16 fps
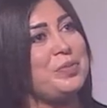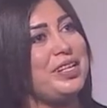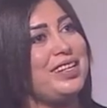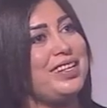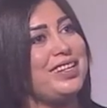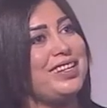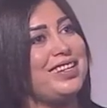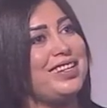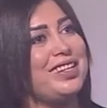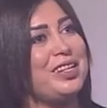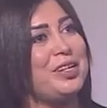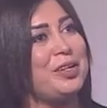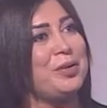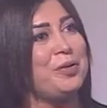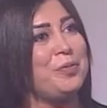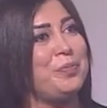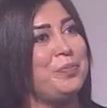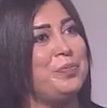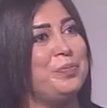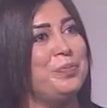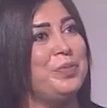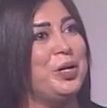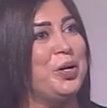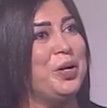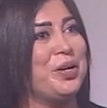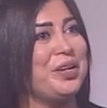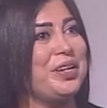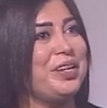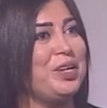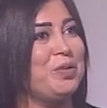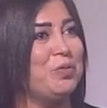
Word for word: بال بالحريه